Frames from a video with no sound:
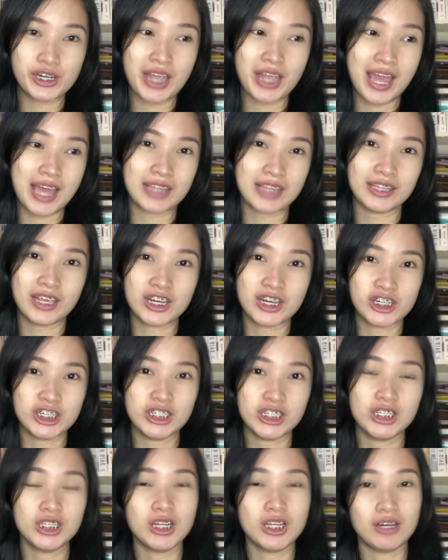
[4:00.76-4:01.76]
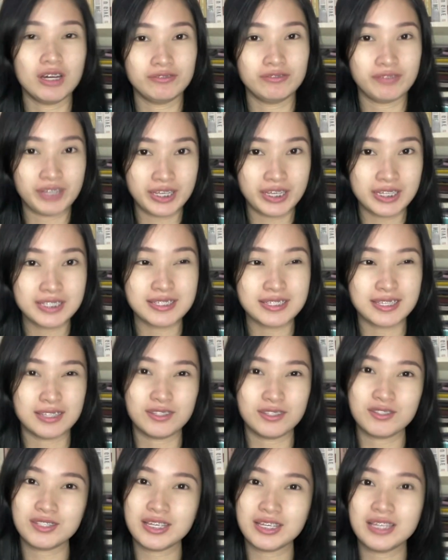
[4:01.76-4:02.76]
and I really love it.
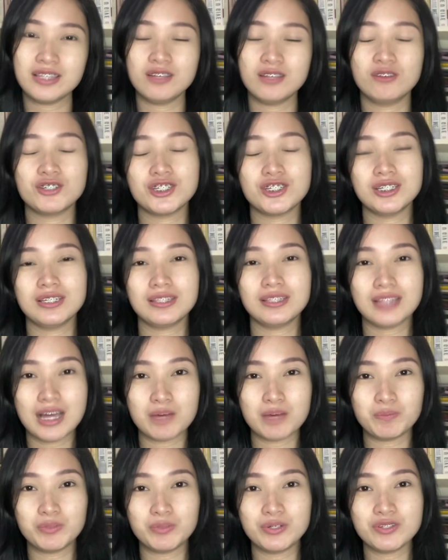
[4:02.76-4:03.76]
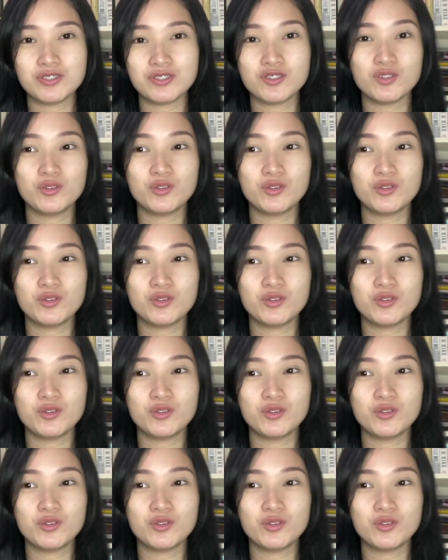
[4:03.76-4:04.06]
Sad to say, hindi ko siya natapos.